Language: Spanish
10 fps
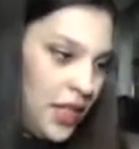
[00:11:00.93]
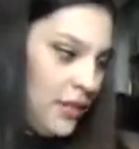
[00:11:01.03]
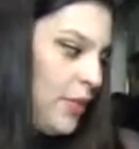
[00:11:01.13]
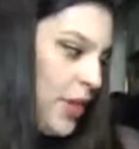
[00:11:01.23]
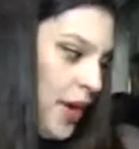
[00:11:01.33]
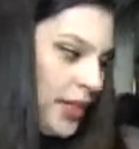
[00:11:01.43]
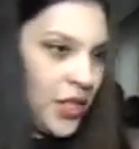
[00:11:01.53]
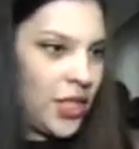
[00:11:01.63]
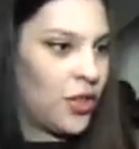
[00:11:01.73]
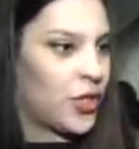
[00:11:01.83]
Sí, bueno,
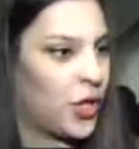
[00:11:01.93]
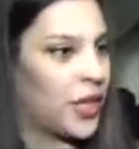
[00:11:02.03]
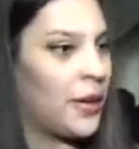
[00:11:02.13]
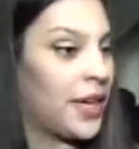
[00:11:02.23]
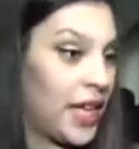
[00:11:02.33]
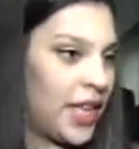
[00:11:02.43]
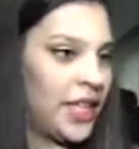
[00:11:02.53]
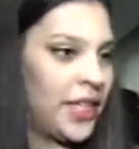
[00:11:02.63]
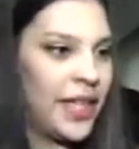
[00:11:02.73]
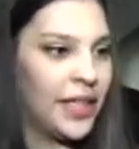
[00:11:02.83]
hasta yo no se acordaba de
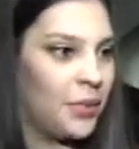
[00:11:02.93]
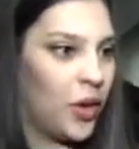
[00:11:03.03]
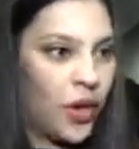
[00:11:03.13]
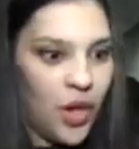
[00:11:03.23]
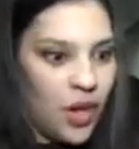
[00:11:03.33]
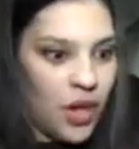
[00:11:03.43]
nada, era tipo,